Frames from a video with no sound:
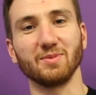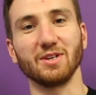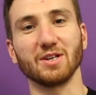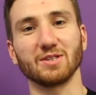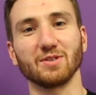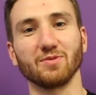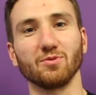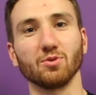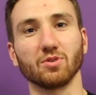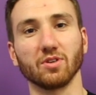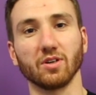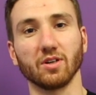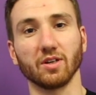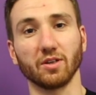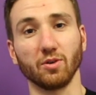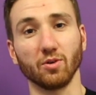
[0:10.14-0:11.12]
Меня зовут
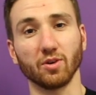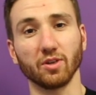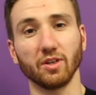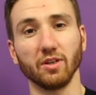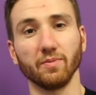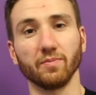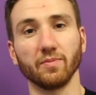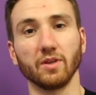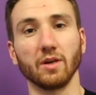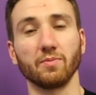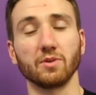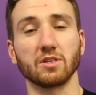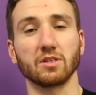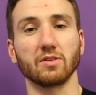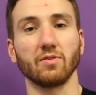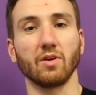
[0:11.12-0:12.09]
а, Георгий. Я
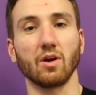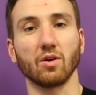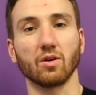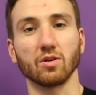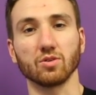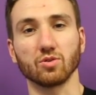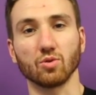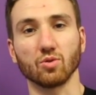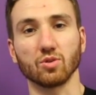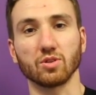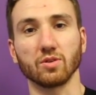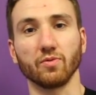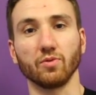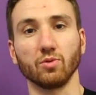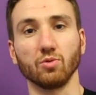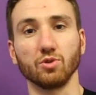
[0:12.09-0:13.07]
представляю
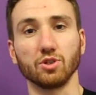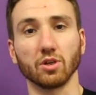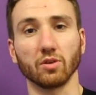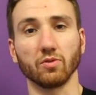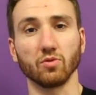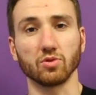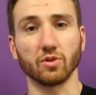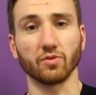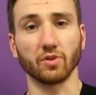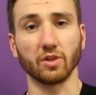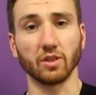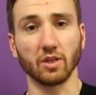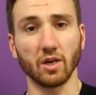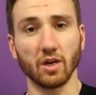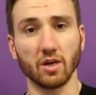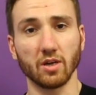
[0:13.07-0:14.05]
консорциум ведущих вузов
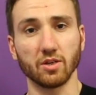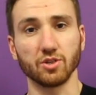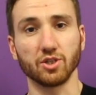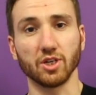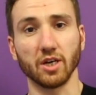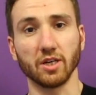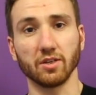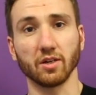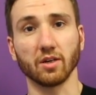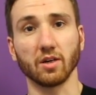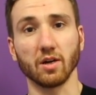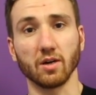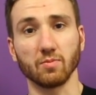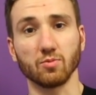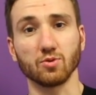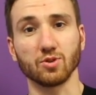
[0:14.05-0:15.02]
Китая China
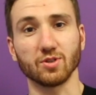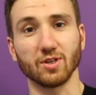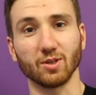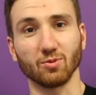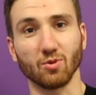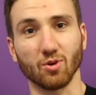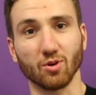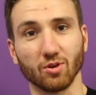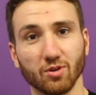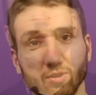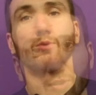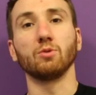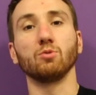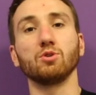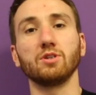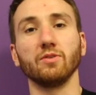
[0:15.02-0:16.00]
Campus Network. В
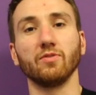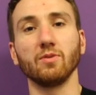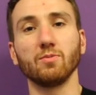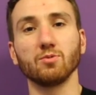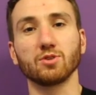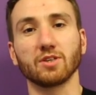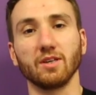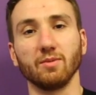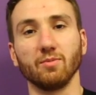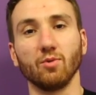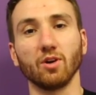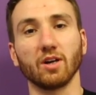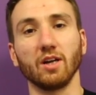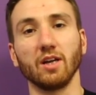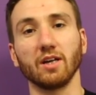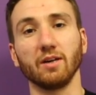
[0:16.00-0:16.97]
предыдущем выпуске
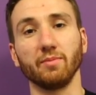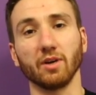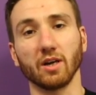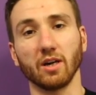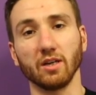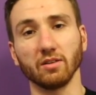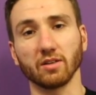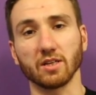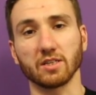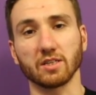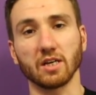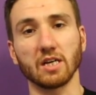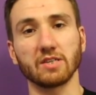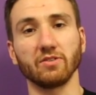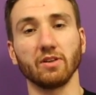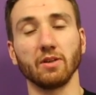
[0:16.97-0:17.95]
мой коллега Михаил
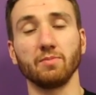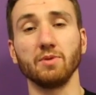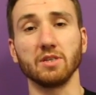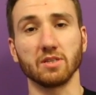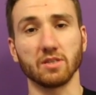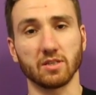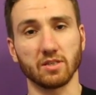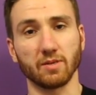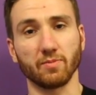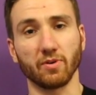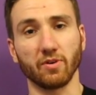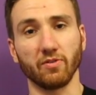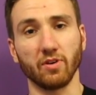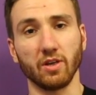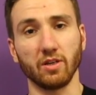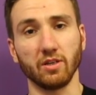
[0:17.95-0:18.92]
рассказывал о
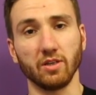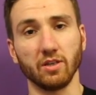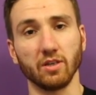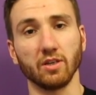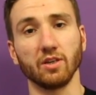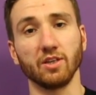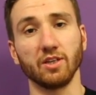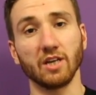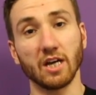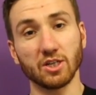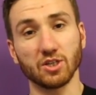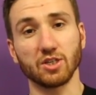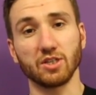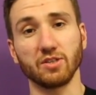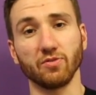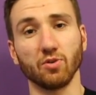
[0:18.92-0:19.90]
бизнес-направлении. Я
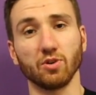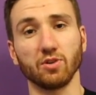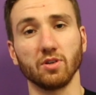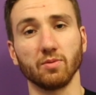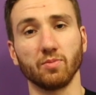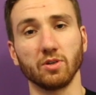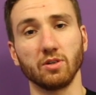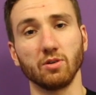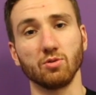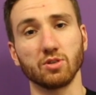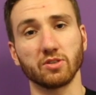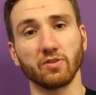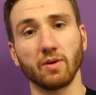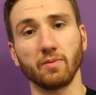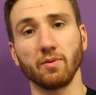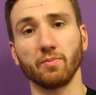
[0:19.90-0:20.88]
же сегодня поделюсь
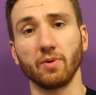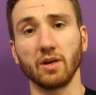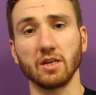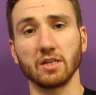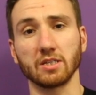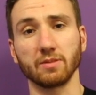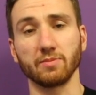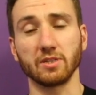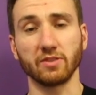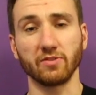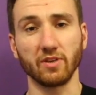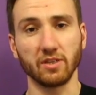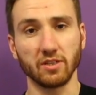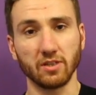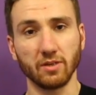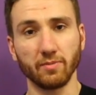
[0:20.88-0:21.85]
с вами полезными
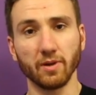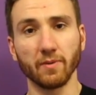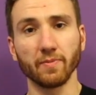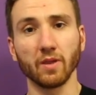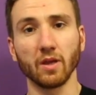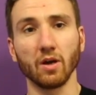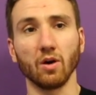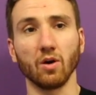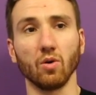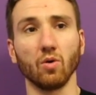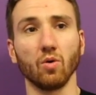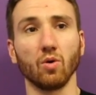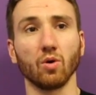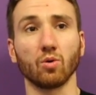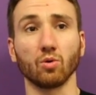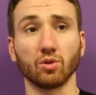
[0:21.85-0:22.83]
сведениями
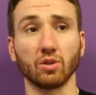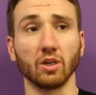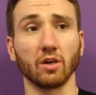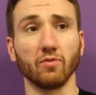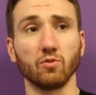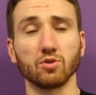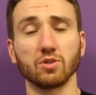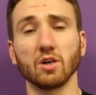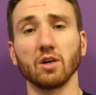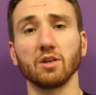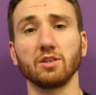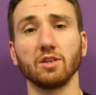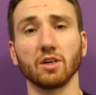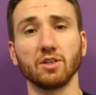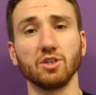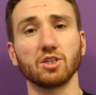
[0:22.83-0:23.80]
о крутых вузах
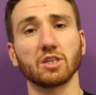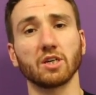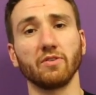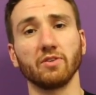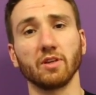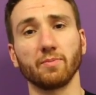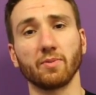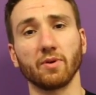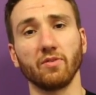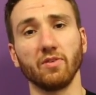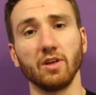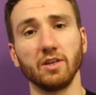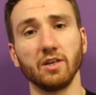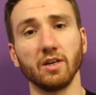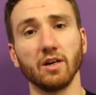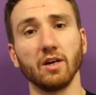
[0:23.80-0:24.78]
технического
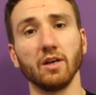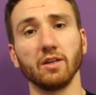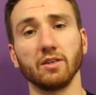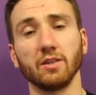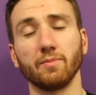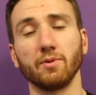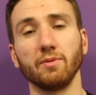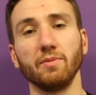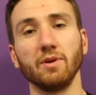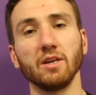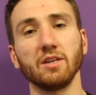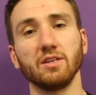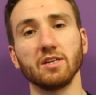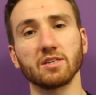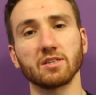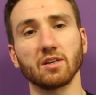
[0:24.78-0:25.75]
направления на
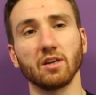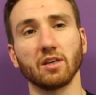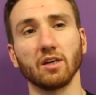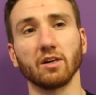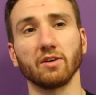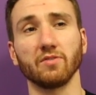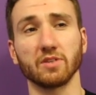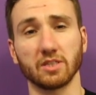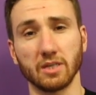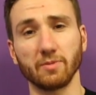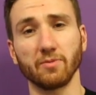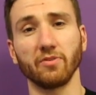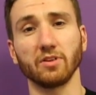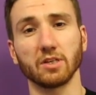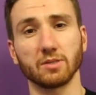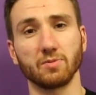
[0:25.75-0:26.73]
примере нескольких
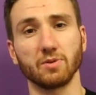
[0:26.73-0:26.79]
востребованных